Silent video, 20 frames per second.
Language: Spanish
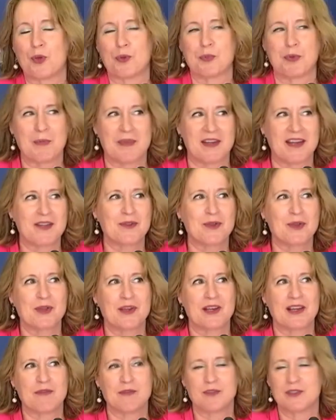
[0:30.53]
primer año
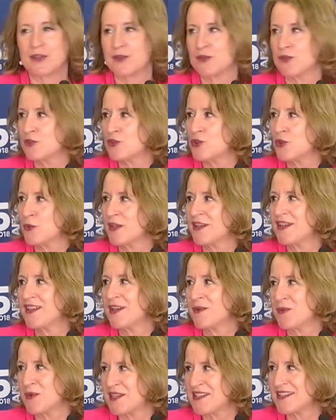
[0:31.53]
la Fundación Descubre
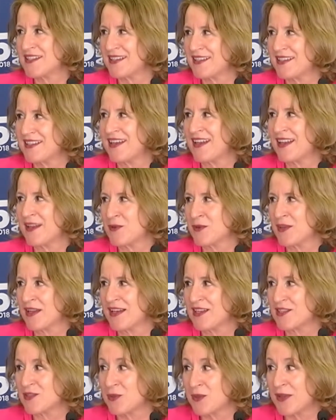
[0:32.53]
tiene un stand en cada una de
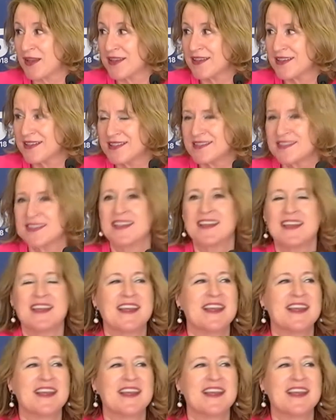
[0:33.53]
las ciudades